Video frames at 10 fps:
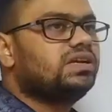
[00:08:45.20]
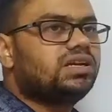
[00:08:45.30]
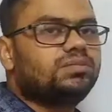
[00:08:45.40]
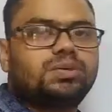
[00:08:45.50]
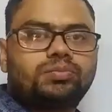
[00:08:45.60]

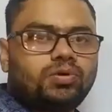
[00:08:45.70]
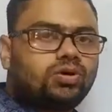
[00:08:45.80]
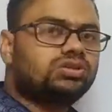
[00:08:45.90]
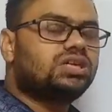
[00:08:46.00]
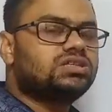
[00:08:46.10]
करने में
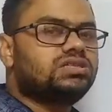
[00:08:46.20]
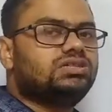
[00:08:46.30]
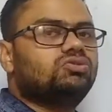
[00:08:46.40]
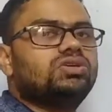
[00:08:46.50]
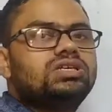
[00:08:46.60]
बहुत आसानी
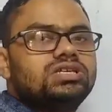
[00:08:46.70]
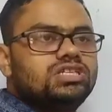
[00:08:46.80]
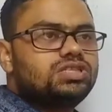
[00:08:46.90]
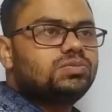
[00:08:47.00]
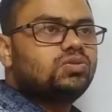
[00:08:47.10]
होगी
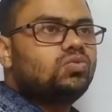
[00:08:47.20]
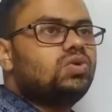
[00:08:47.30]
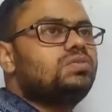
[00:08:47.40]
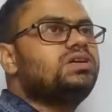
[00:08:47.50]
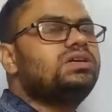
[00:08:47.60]
इसमें कोई
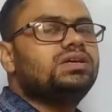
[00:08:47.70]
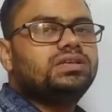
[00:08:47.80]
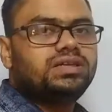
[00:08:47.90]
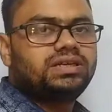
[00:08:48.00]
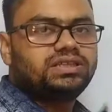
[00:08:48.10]
भी
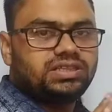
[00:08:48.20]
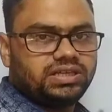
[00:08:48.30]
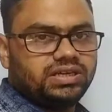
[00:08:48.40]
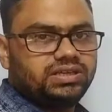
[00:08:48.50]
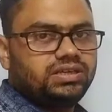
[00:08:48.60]
दिक्कत नहीं
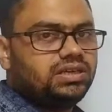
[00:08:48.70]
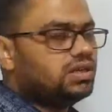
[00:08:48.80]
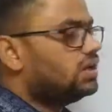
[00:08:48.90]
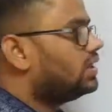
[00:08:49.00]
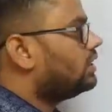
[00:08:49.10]
आएगी
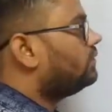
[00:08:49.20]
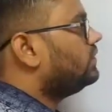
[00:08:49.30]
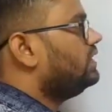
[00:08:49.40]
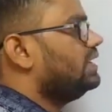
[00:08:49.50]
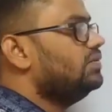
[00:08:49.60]
अगर आप
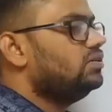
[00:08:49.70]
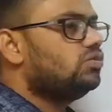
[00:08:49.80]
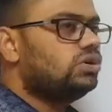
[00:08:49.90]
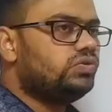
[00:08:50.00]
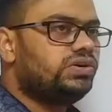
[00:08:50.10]
11
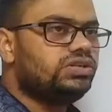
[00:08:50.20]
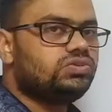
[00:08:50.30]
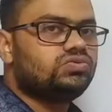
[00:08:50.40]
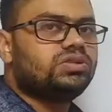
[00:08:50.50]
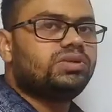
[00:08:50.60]
और 22
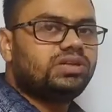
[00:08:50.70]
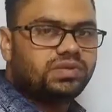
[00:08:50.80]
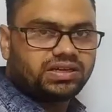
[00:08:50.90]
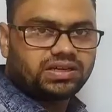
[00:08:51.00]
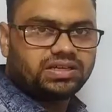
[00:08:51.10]
से मल्टीप्लाई
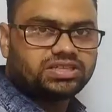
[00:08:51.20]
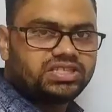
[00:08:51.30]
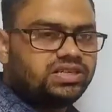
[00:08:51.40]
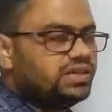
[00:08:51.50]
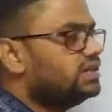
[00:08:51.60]
करना सीख
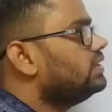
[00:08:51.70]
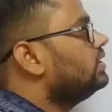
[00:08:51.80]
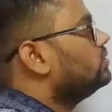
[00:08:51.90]
गए हैं